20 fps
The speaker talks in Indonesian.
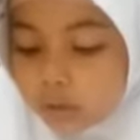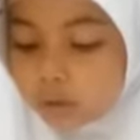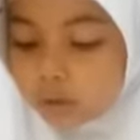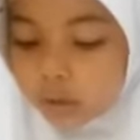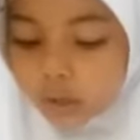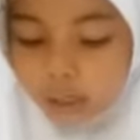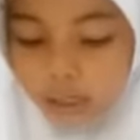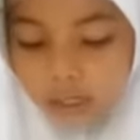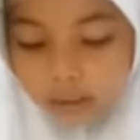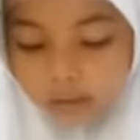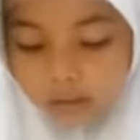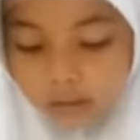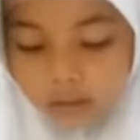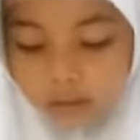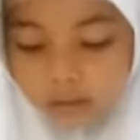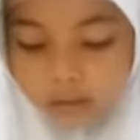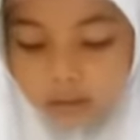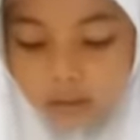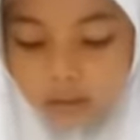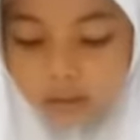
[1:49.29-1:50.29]
sholat
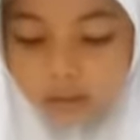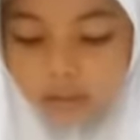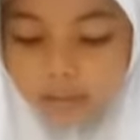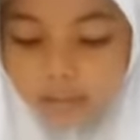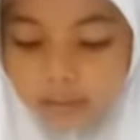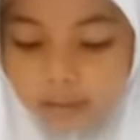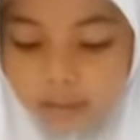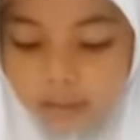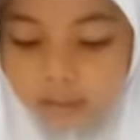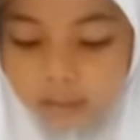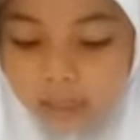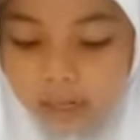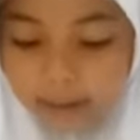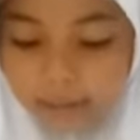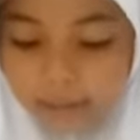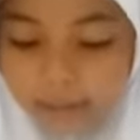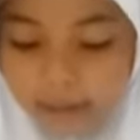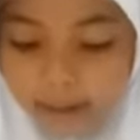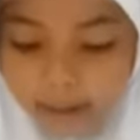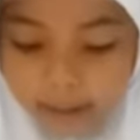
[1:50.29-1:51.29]

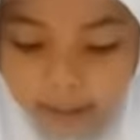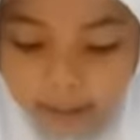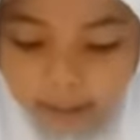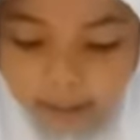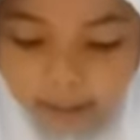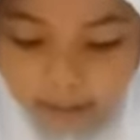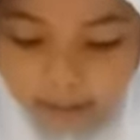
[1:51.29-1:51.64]
berjamaah.